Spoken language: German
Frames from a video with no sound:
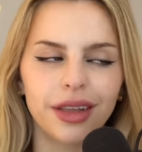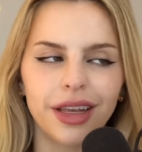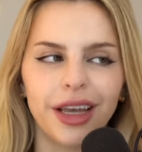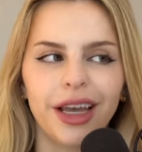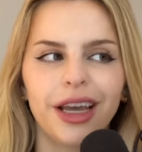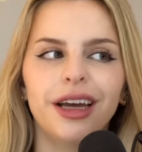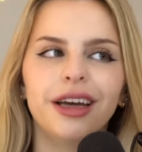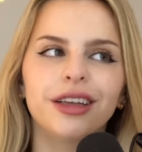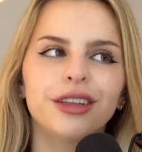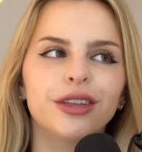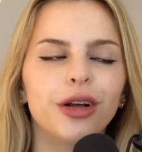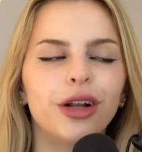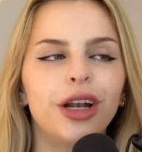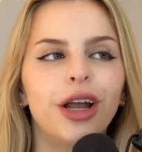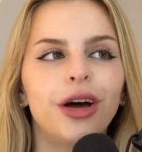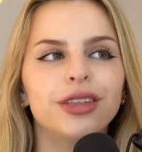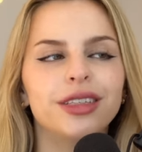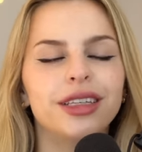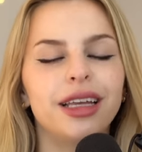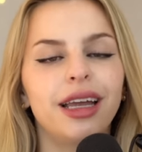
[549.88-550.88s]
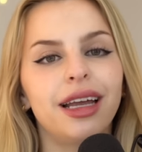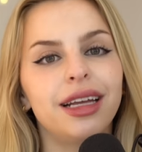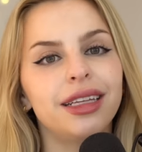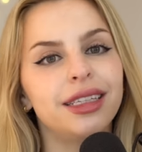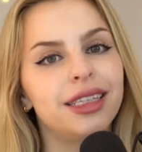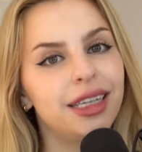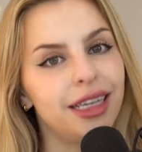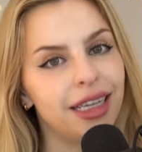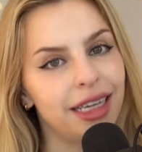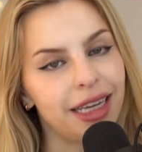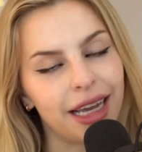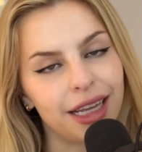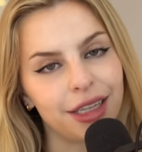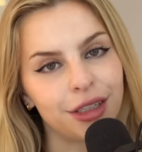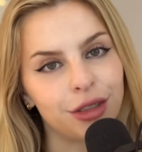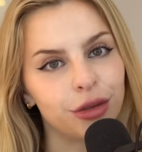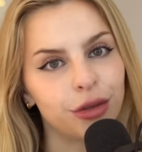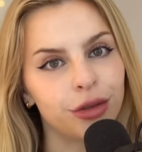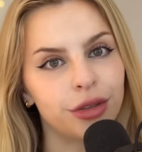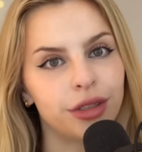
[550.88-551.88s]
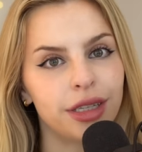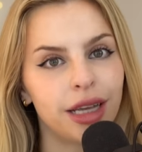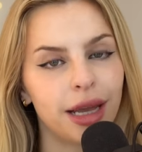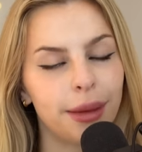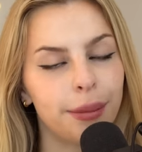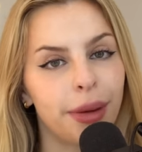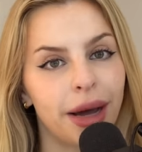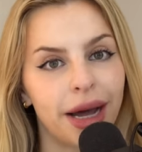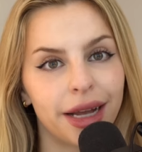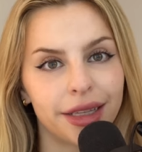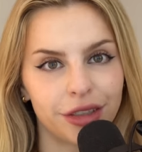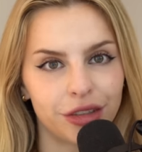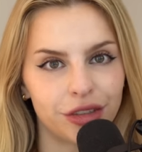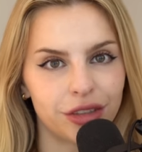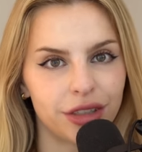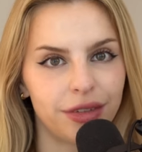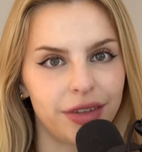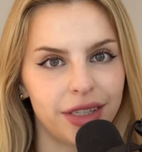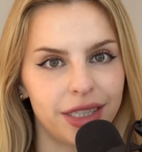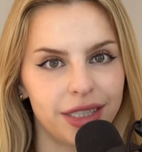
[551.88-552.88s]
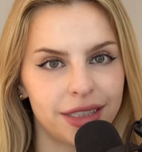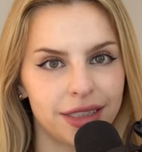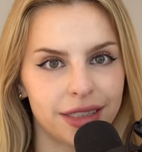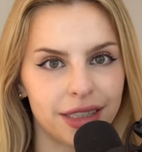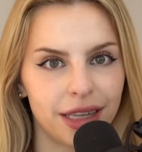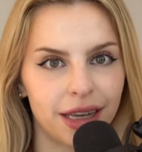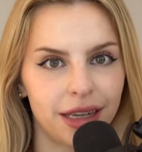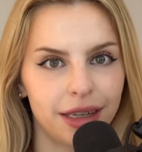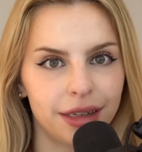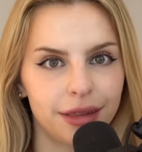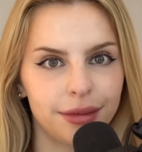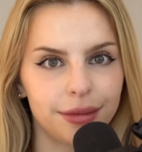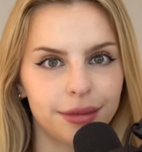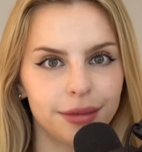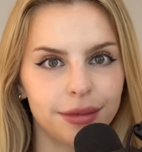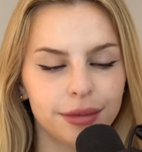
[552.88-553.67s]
Er soll auch sehr intelligent und empathisch gewesen sein.